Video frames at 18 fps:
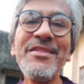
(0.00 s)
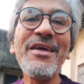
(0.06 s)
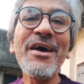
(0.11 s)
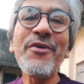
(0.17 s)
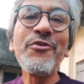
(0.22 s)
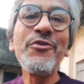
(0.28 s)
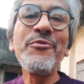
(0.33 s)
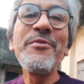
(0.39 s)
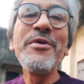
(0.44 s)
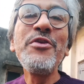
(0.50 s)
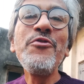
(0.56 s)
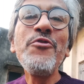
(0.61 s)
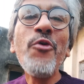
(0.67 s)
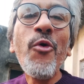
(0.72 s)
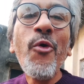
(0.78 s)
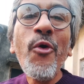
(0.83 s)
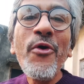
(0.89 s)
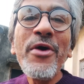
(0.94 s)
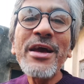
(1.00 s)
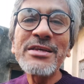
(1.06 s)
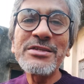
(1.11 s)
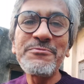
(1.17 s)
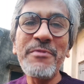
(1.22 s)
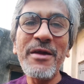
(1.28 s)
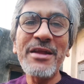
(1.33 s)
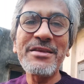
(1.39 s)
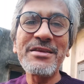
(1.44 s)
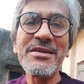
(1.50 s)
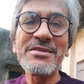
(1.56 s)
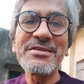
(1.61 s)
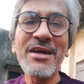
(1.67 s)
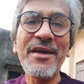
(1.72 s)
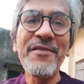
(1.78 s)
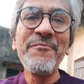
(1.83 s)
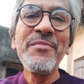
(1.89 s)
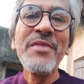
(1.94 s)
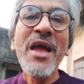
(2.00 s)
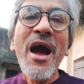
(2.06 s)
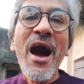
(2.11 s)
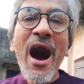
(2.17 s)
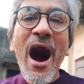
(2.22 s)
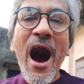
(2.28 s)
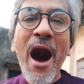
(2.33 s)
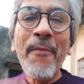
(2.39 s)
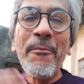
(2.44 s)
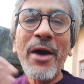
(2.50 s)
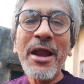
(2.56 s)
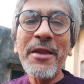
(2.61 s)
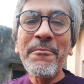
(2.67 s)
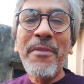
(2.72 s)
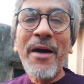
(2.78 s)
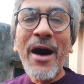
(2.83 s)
দেয়ার উড বি নো be আমার